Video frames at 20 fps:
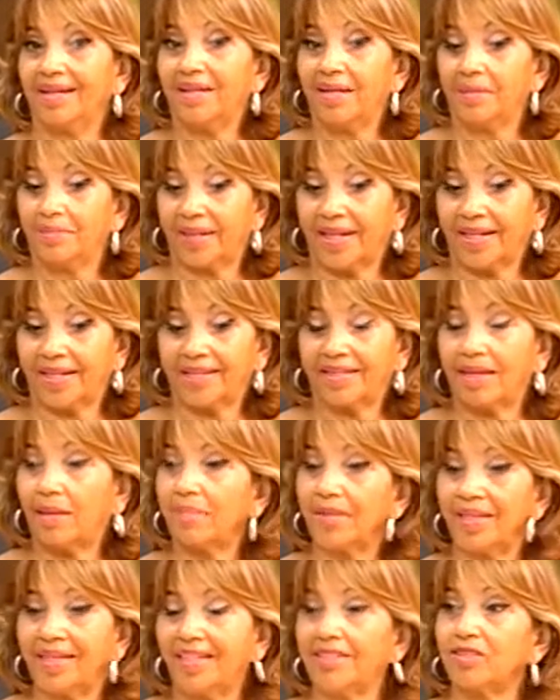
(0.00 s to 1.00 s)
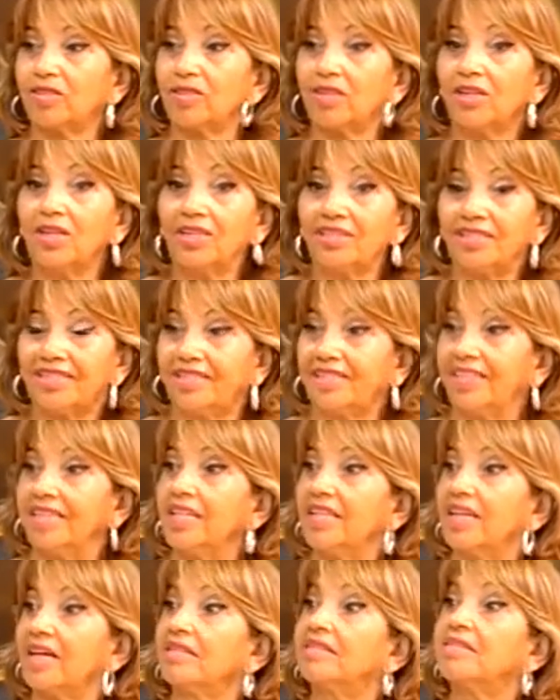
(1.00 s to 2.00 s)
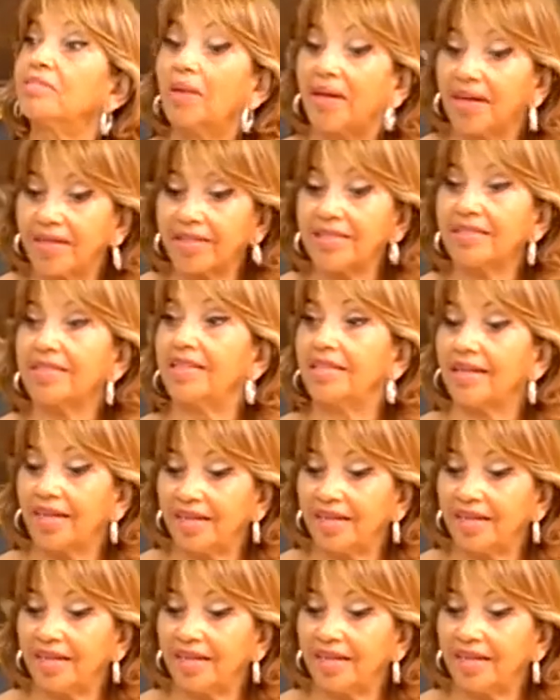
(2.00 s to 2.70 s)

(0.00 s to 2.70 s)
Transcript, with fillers: para, que también esto para que siga, creciendo. para que siga